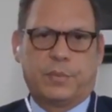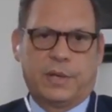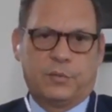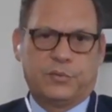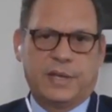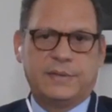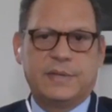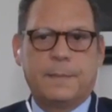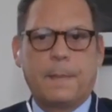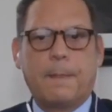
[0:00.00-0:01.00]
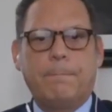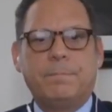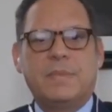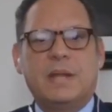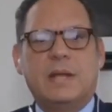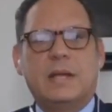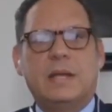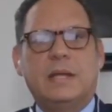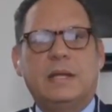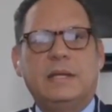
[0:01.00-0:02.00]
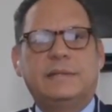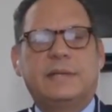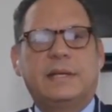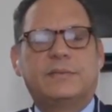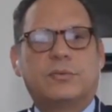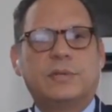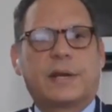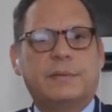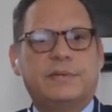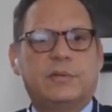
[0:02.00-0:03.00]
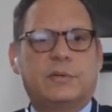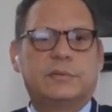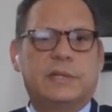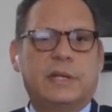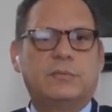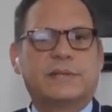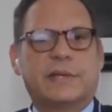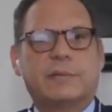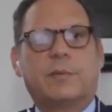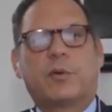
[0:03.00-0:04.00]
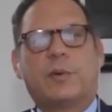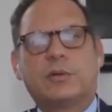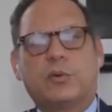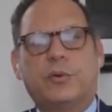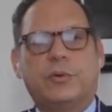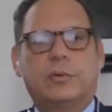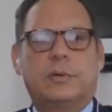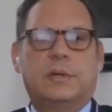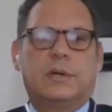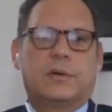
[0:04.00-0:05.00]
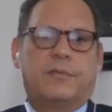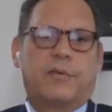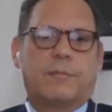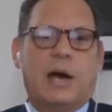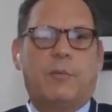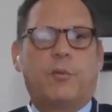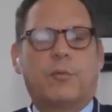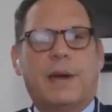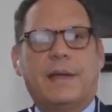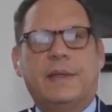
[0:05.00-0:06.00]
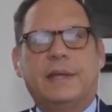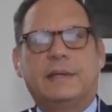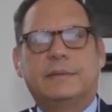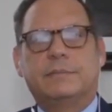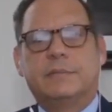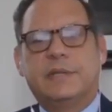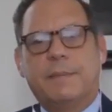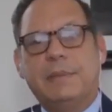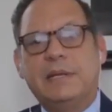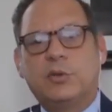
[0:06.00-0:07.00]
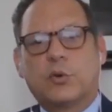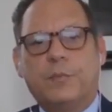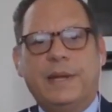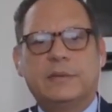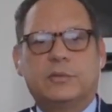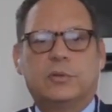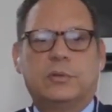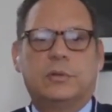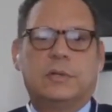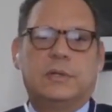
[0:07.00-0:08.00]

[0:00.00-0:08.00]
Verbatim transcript: en ausencia, y se hizo una revisión de un acervo probatorio conformado por más de 10.000 documentos,